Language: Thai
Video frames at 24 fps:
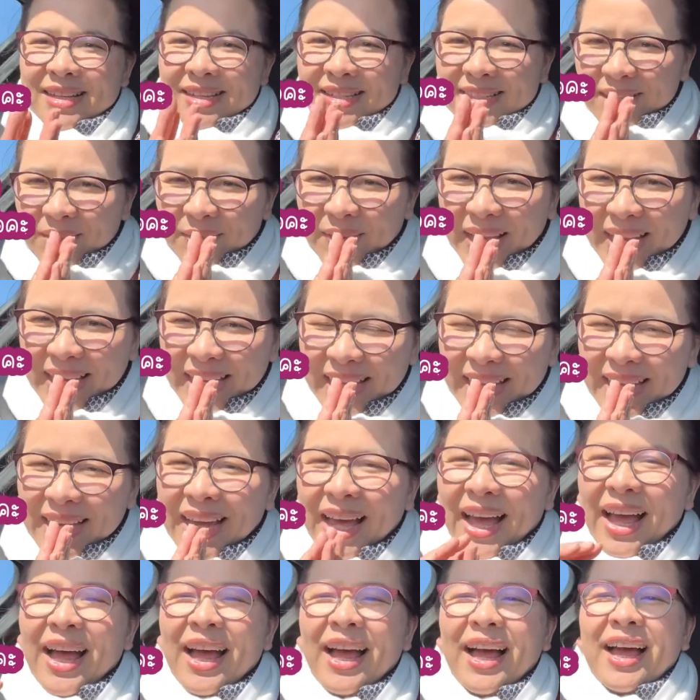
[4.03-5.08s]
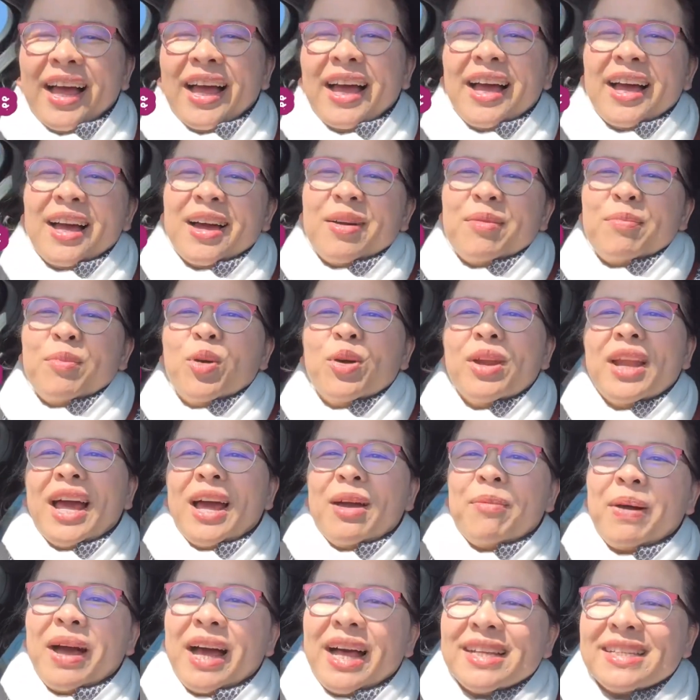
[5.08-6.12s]
สวัสดีค่ะโมนา
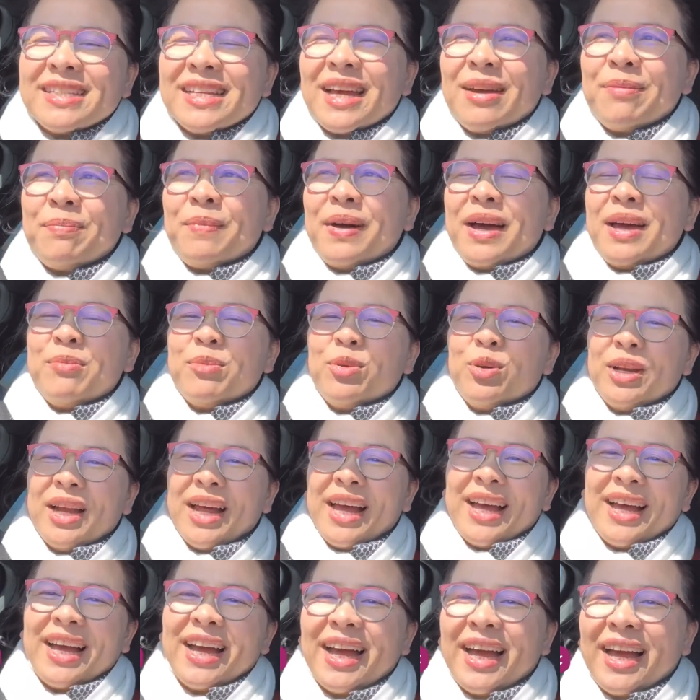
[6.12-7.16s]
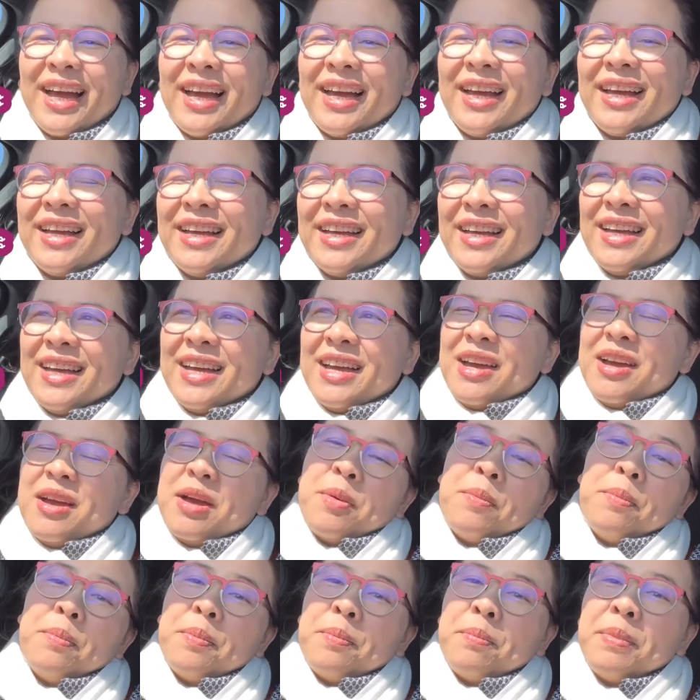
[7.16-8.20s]
พาแซบบายโมนาค่ะ
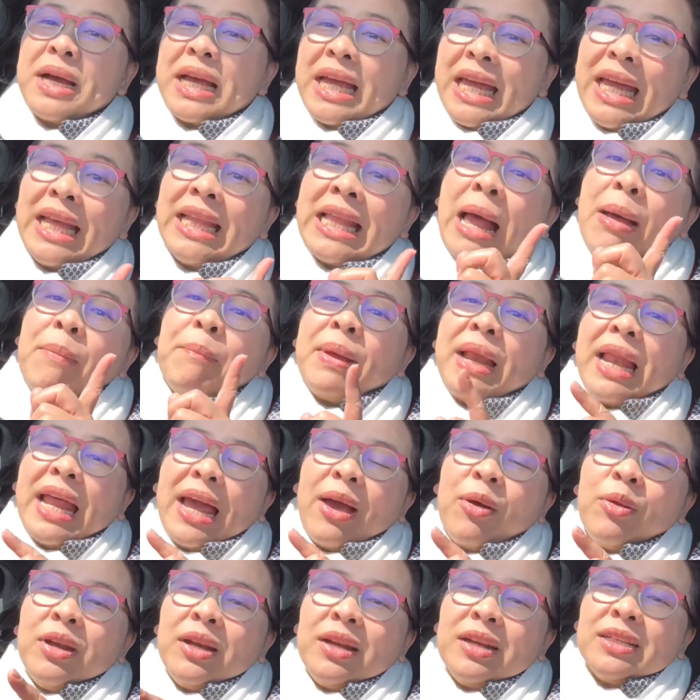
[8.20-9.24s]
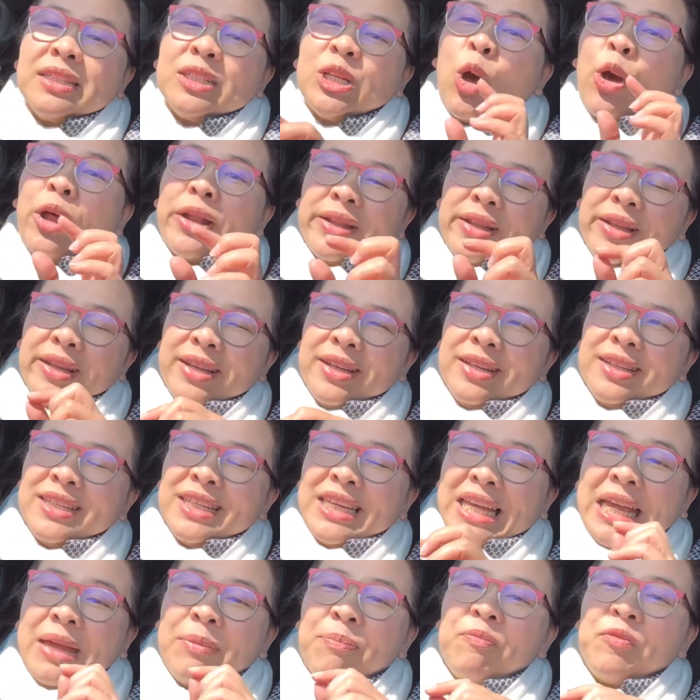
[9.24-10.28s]
เมื่อกี้ทำไปแล้วช็อตหนึ่ง
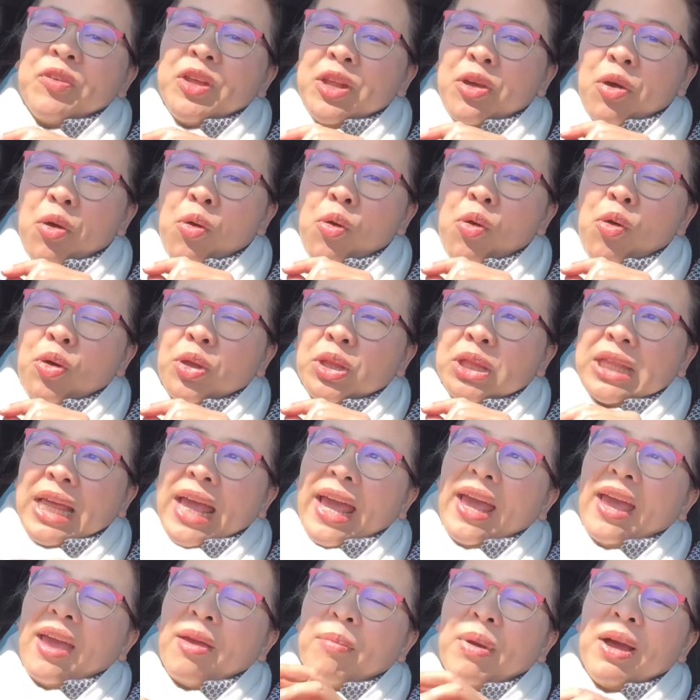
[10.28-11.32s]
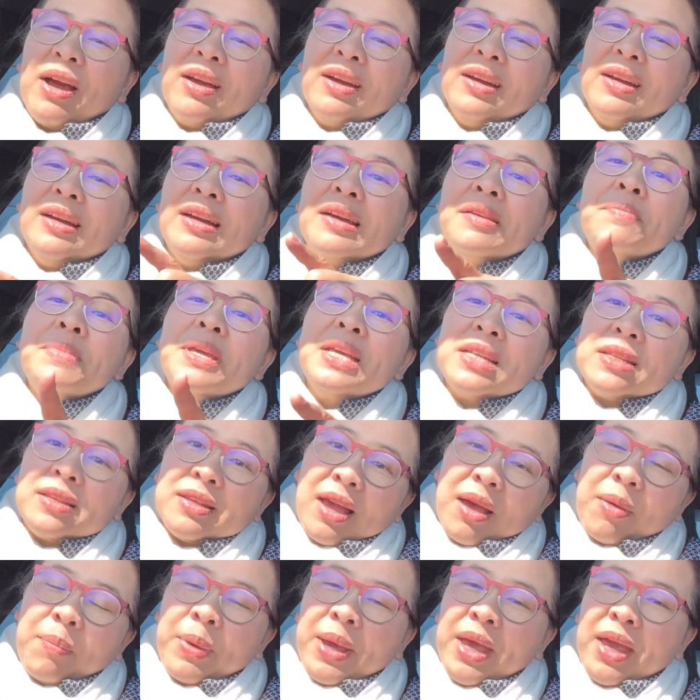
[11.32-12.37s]
คลิปวิดีโอ แต่บังเอิญมีเสี
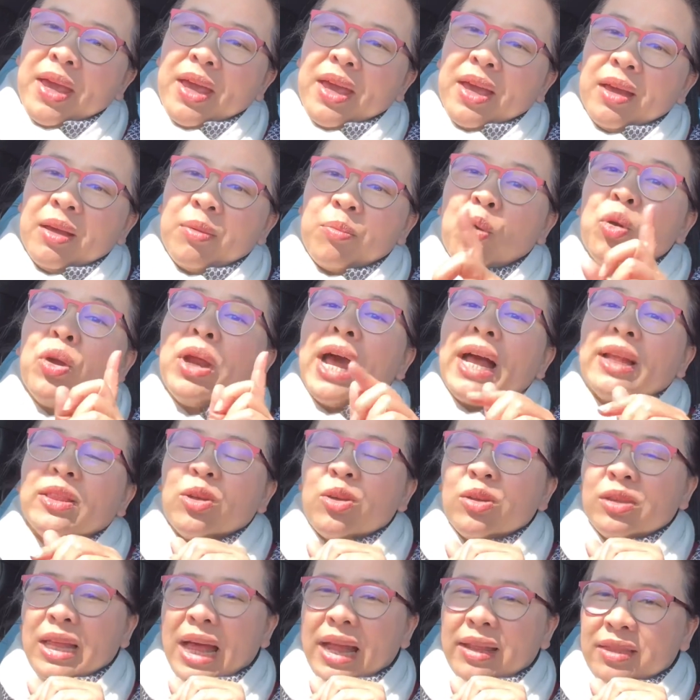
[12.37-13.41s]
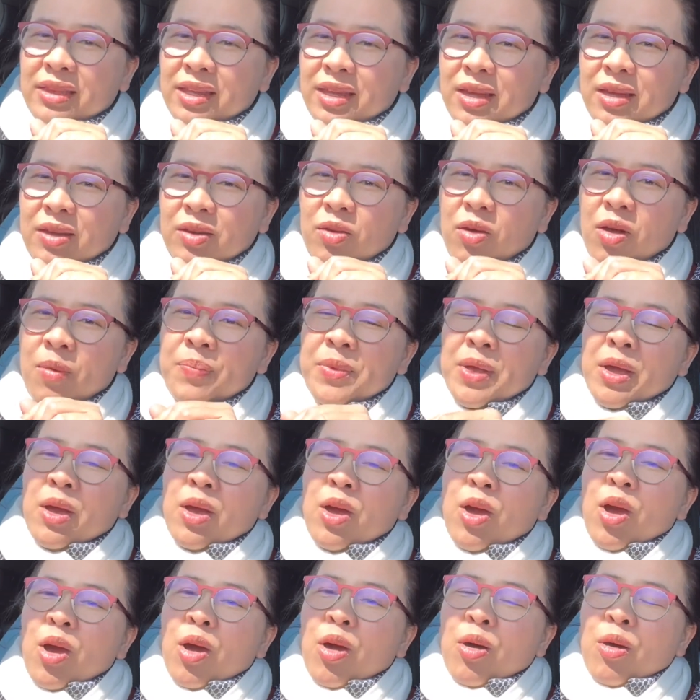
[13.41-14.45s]
ยงเพลง โมนาต้องตัดทิ้งเนาะ
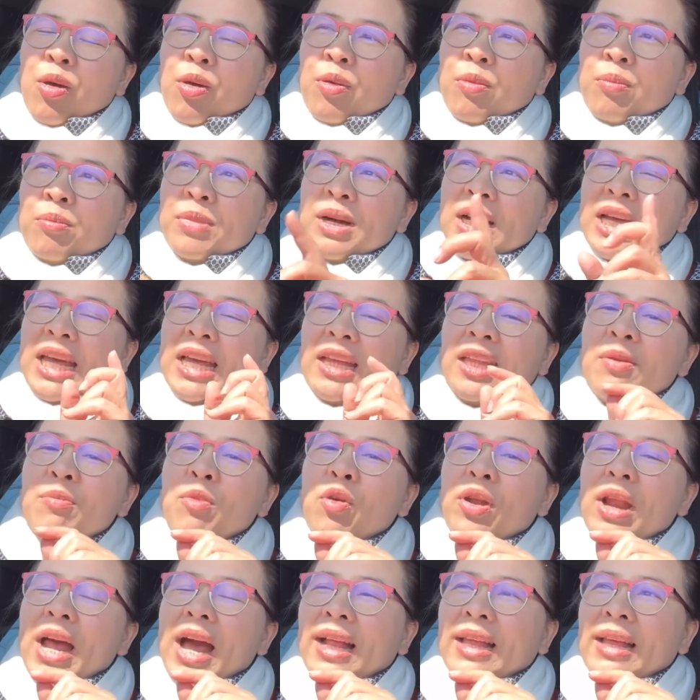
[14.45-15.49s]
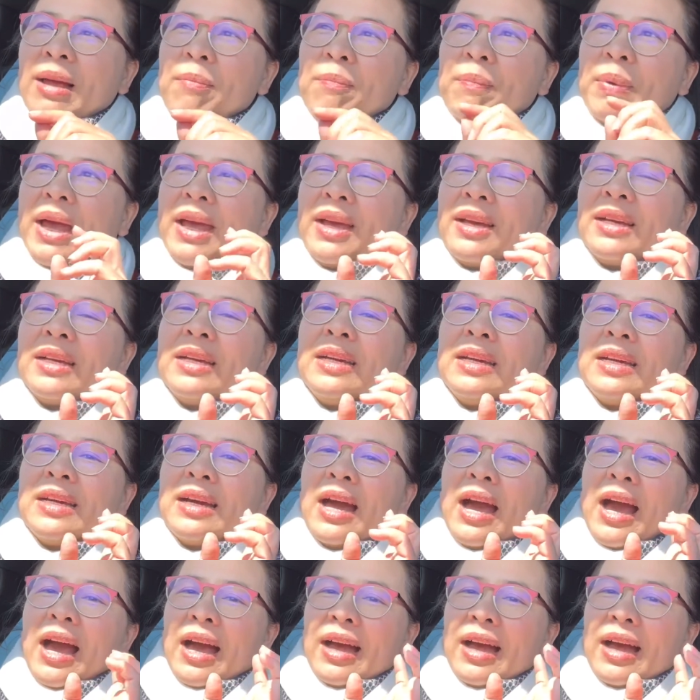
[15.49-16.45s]
เมื่อกี้ที่โมนาทำไปคืออ